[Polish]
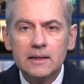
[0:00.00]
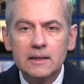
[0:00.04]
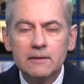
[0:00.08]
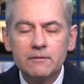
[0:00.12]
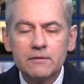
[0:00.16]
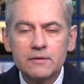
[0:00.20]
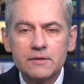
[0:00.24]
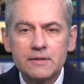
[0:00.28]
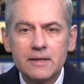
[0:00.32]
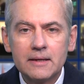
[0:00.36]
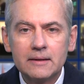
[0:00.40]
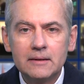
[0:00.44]
W
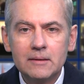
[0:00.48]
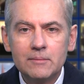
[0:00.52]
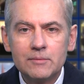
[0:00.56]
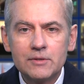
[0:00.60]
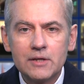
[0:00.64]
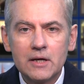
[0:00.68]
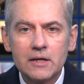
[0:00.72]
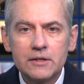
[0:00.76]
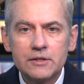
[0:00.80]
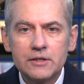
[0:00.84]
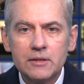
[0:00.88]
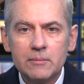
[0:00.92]
ostatnim
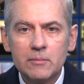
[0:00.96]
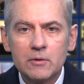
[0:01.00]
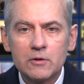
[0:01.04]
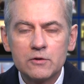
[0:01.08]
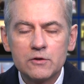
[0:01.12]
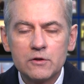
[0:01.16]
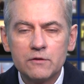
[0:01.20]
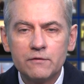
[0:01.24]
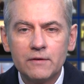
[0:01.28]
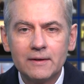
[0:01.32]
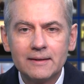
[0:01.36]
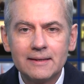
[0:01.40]
czasie
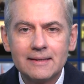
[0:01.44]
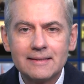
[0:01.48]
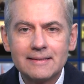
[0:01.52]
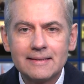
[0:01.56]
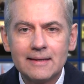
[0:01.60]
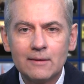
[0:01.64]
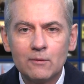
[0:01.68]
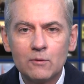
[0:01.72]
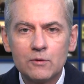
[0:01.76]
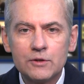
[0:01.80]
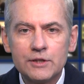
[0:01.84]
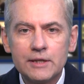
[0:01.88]
morsowanie
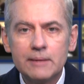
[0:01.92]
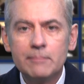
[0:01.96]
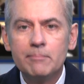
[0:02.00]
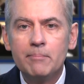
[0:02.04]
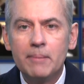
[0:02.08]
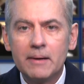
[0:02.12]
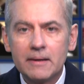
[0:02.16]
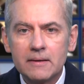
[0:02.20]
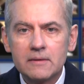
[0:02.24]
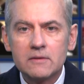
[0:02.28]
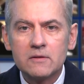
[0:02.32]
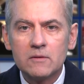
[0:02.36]
stało się
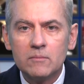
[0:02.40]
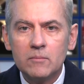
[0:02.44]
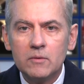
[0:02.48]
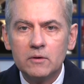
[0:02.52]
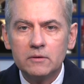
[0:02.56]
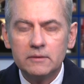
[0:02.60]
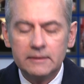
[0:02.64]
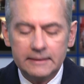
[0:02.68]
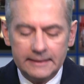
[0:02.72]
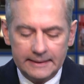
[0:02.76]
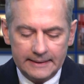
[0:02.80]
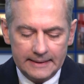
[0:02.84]
bardzo
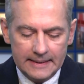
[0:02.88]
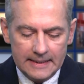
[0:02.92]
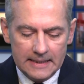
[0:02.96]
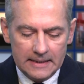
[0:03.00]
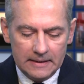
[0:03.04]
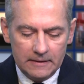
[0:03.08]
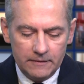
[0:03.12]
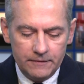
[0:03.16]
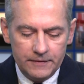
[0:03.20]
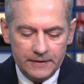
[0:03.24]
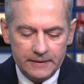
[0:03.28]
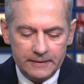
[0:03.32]
modne.
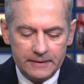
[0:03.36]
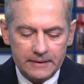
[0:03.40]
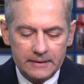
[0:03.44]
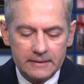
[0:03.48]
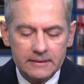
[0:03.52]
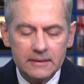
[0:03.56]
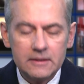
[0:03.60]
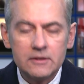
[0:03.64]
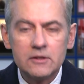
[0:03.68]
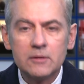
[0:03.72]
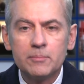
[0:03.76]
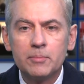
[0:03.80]
W
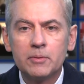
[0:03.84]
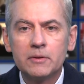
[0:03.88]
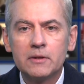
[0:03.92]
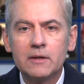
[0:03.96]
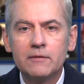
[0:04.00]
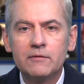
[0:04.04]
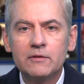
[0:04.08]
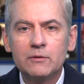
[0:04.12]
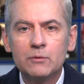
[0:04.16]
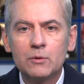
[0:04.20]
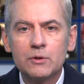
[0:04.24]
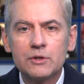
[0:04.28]
internecie
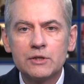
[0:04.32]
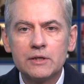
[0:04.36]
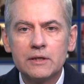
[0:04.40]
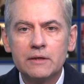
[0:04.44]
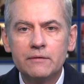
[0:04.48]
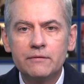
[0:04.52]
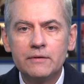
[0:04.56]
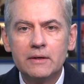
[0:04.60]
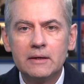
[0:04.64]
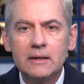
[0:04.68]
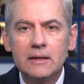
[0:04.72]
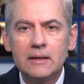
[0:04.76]
pojawiło się
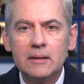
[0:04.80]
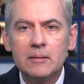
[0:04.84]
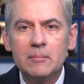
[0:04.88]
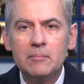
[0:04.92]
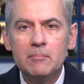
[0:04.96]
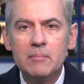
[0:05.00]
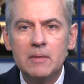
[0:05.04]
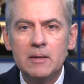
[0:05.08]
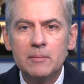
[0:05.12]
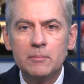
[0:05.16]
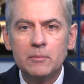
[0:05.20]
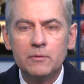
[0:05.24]
wiele
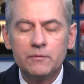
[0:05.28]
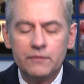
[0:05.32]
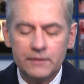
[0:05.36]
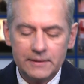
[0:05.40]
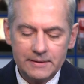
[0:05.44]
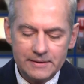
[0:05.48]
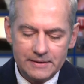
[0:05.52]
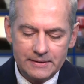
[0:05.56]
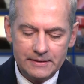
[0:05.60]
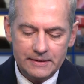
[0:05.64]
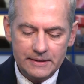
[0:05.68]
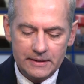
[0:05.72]
memów,
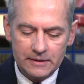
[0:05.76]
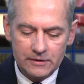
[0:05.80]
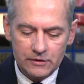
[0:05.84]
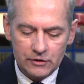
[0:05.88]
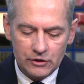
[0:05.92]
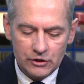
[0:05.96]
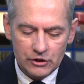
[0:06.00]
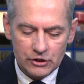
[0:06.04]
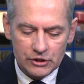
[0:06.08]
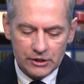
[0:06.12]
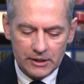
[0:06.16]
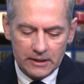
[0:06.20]
zdjęć
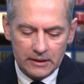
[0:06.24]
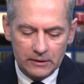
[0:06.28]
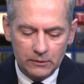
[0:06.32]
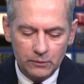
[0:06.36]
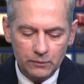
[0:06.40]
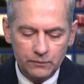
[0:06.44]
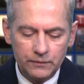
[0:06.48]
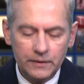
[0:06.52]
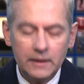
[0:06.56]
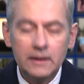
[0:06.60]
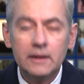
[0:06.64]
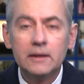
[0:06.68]
i
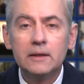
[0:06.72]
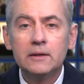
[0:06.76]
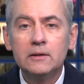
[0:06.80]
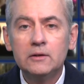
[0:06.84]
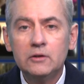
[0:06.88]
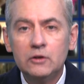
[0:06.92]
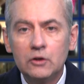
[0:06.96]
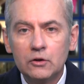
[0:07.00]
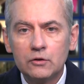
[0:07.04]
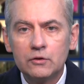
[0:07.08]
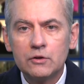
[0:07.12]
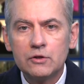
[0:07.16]
żartów
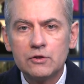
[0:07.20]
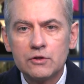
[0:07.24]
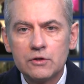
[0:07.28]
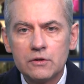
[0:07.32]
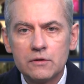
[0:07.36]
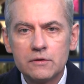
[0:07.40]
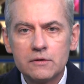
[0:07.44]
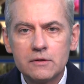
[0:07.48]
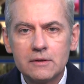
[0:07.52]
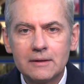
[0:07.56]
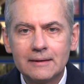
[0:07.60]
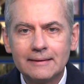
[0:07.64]

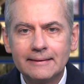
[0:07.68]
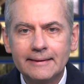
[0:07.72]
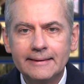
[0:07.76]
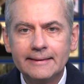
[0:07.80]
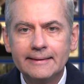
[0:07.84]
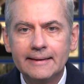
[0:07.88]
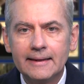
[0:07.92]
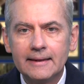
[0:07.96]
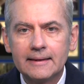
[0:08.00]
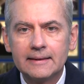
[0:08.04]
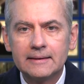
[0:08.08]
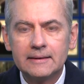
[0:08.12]
dotyczących
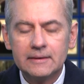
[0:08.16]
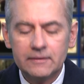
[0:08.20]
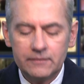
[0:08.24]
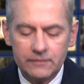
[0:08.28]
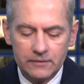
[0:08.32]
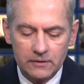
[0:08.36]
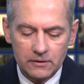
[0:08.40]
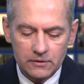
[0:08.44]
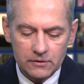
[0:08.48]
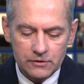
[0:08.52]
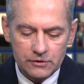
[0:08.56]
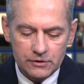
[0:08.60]
tej
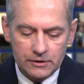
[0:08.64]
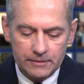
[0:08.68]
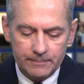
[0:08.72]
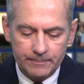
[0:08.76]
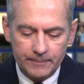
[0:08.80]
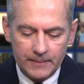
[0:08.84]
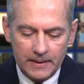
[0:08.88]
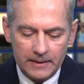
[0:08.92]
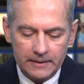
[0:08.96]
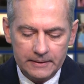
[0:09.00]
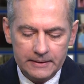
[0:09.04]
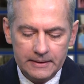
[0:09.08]
aktywności.
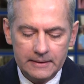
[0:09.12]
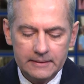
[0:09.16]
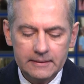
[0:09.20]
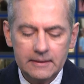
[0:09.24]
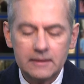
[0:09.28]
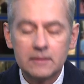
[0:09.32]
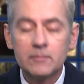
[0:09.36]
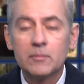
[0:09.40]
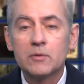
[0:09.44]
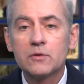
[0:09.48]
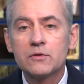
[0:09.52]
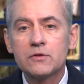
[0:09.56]

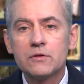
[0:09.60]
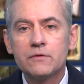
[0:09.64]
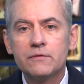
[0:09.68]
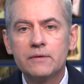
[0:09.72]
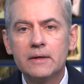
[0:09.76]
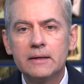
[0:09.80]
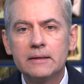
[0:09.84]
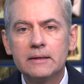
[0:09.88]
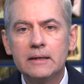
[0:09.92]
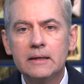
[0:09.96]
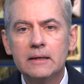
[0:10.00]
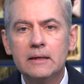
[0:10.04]
Jednak
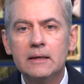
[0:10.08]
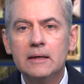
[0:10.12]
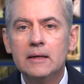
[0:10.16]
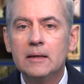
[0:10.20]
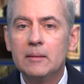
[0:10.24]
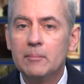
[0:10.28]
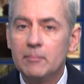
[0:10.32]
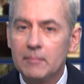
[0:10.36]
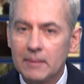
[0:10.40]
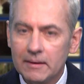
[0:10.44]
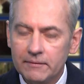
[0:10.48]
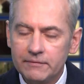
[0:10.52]
morsowanie
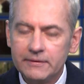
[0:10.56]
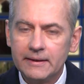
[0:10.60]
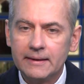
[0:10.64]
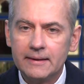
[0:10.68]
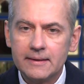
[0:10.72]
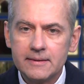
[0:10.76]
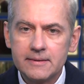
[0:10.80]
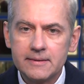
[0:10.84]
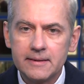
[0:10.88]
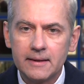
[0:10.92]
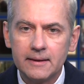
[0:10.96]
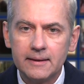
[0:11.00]
ma
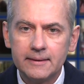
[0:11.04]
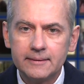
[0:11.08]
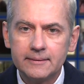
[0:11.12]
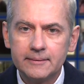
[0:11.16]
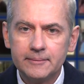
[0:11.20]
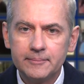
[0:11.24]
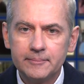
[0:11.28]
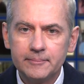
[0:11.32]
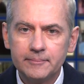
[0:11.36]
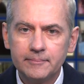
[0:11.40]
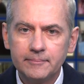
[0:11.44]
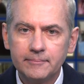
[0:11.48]
wiele
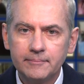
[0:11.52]
zalet.